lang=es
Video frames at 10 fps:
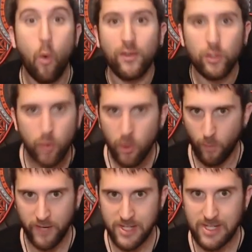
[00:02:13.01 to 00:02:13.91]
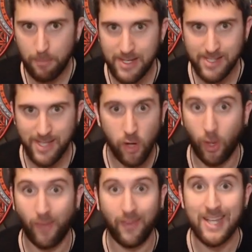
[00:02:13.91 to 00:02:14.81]
Cuando tú encuentres la pista,
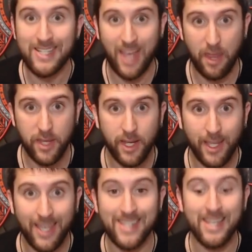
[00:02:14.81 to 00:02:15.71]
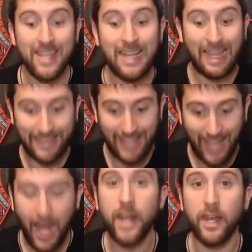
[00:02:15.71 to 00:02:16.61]
lo que tienes que hacer es
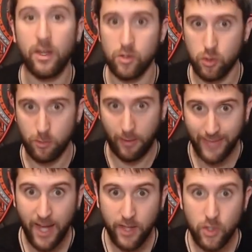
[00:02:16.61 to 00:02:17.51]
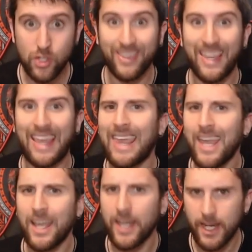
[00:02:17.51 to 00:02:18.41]
dejar en los comentarios de
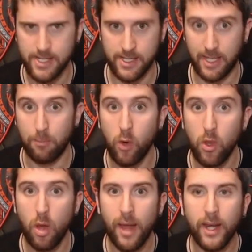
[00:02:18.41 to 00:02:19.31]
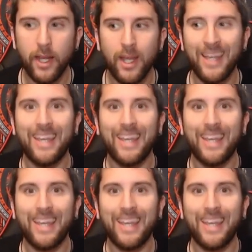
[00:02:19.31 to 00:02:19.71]
quién crees que puedo hablar